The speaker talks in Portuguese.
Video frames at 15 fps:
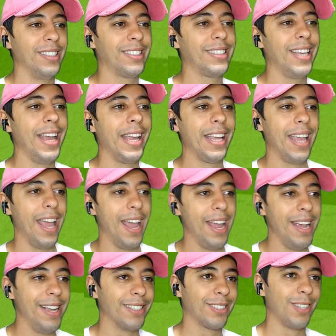Que que é
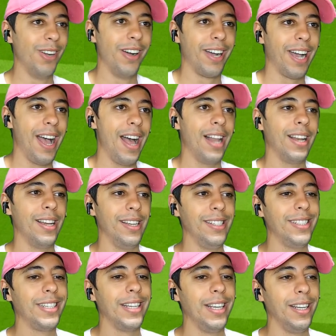isso,
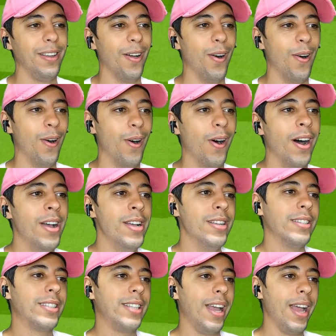Galandinho?
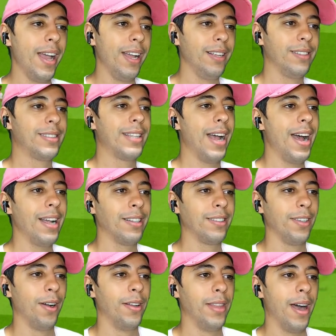
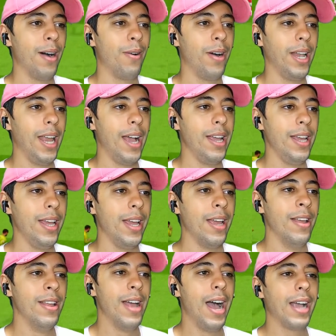Sensacional, olha aí.
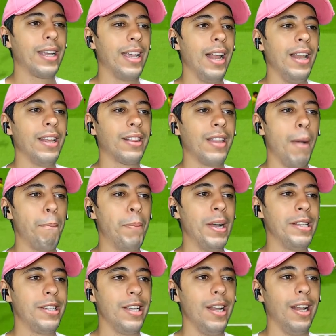Aquele tapa
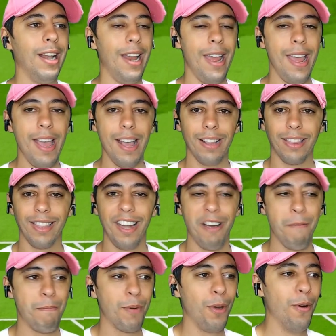de
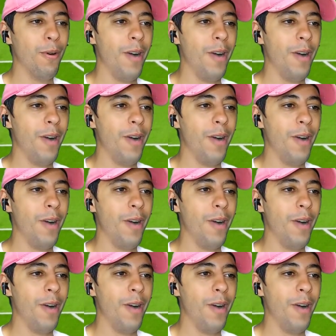letra pro